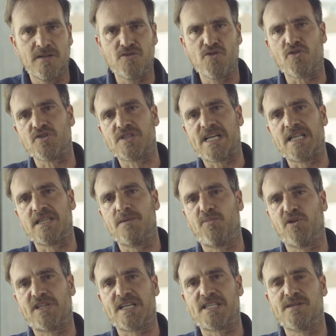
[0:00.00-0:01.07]
nonostante
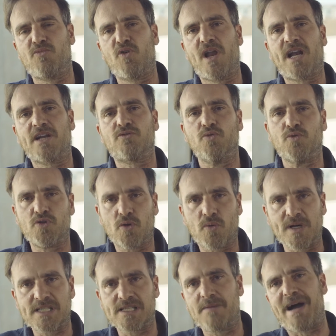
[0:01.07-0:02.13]
potesse mollare tutto,
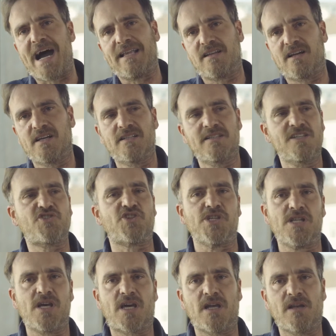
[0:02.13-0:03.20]
questa madre
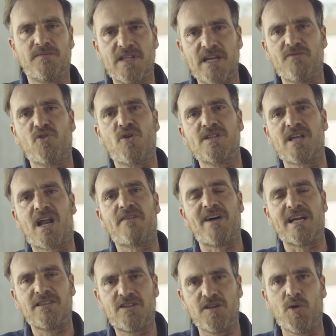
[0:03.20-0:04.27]
decide che devono andare
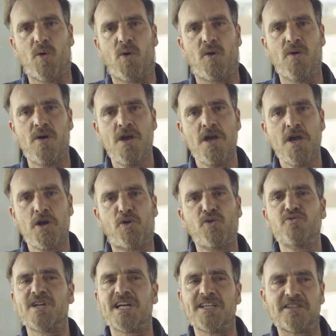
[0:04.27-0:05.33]
avanti loro. Con
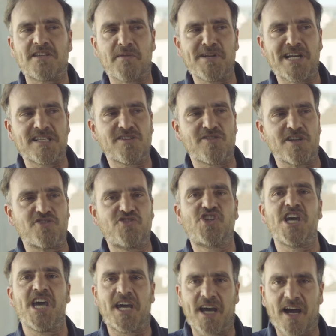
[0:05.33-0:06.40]
una determinazione
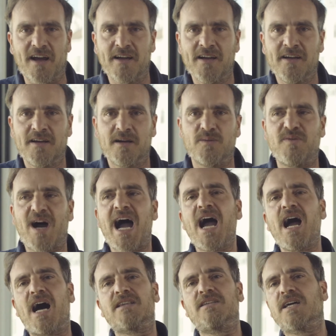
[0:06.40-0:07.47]
cieca
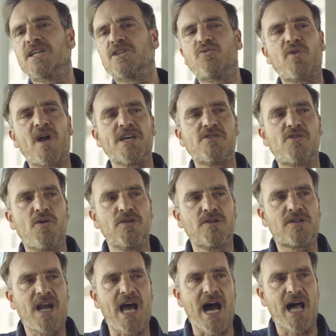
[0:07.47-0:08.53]
va addirittura a
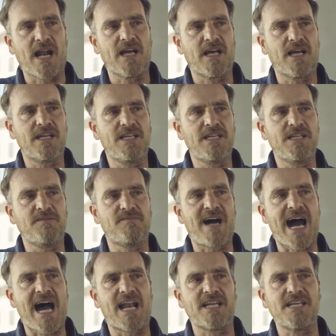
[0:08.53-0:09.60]
incontrare i
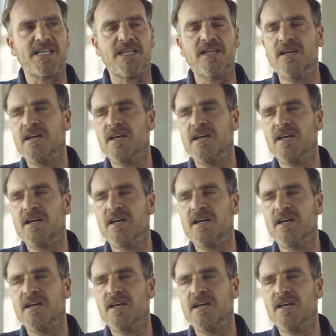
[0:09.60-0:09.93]
vari